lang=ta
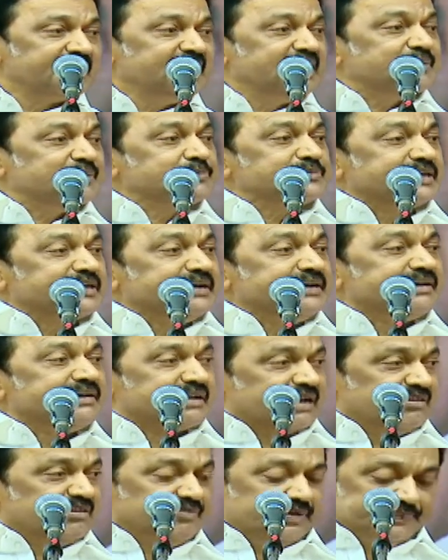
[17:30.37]
இல்லம் தேடி
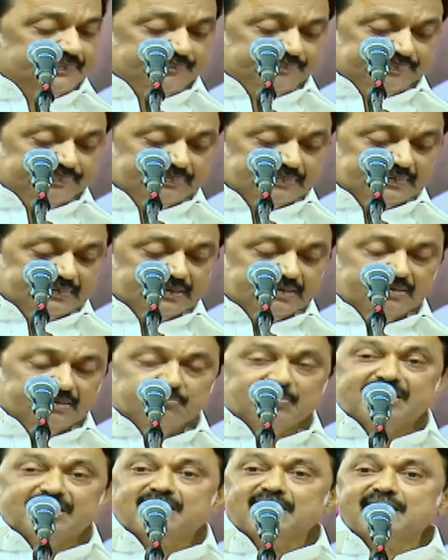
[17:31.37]
கல்வி
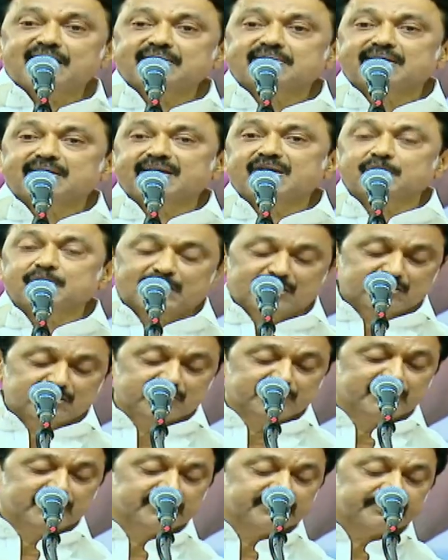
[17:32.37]
மக்களை தேடி
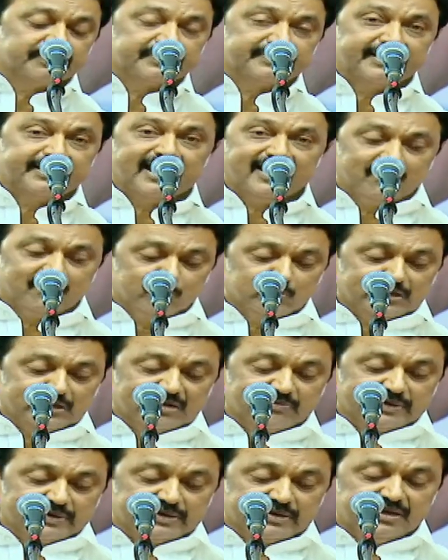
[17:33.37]
மருத்துவம் நான்
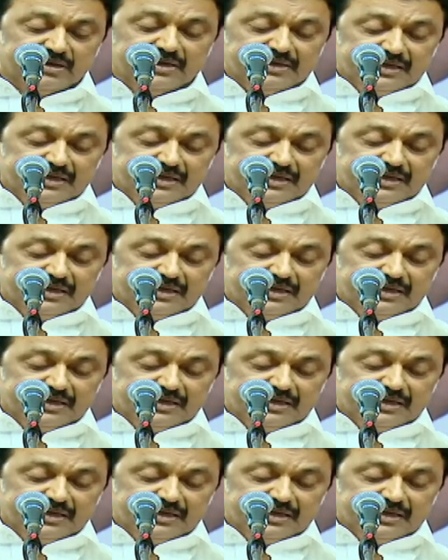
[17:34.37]
முதல்வன்